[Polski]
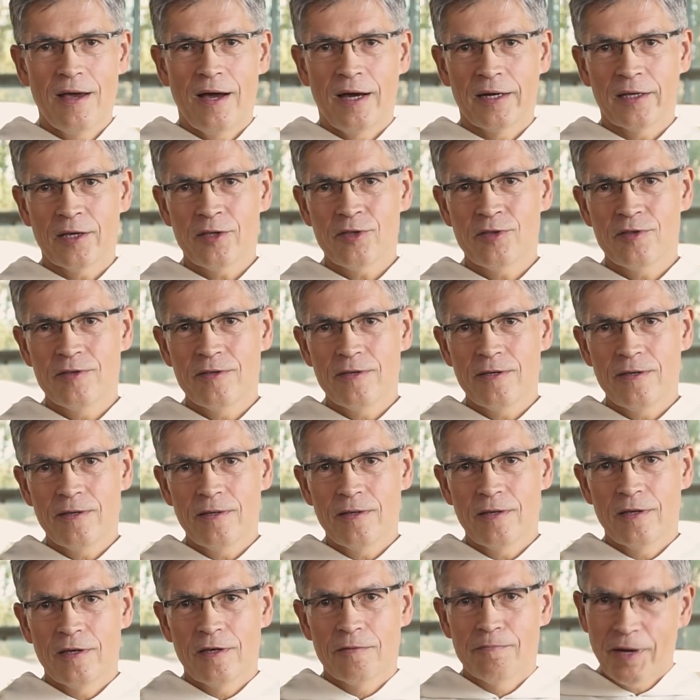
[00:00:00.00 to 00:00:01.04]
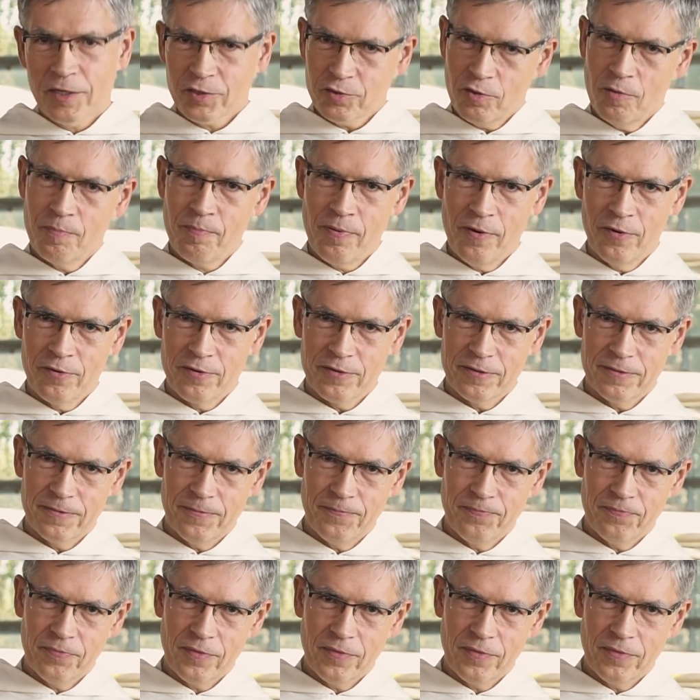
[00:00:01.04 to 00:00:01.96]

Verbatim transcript: Ale jeśli masz opory,